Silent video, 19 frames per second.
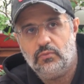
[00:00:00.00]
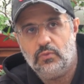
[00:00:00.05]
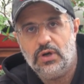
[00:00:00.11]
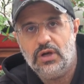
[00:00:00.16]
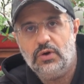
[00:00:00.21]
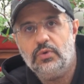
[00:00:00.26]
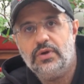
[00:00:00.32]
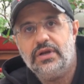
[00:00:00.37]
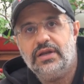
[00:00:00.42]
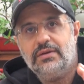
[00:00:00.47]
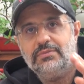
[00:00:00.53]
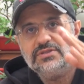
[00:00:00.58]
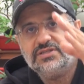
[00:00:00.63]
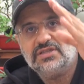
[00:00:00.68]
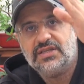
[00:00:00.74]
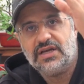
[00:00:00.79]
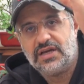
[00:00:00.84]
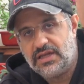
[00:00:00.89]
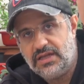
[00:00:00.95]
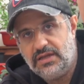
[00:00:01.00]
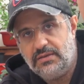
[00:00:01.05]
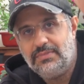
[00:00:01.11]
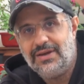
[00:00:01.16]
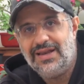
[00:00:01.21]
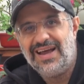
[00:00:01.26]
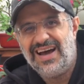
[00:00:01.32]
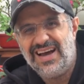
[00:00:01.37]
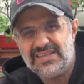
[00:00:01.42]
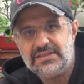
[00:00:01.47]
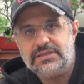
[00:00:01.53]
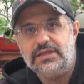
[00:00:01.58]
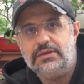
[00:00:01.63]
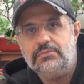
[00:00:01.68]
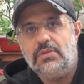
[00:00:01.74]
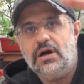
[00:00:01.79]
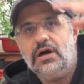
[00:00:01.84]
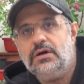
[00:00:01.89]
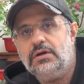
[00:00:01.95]
ولو انه مستقيم الى حد
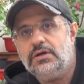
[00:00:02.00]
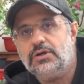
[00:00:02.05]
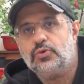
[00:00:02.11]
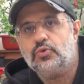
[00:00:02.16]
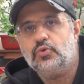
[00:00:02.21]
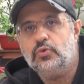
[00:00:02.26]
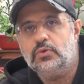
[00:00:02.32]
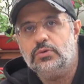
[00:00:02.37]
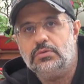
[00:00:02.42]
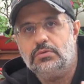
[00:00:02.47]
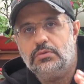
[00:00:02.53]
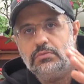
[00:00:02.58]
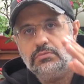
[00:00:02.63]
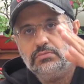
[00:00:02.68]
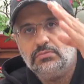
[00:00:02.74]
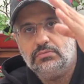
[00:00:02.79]
ما يكون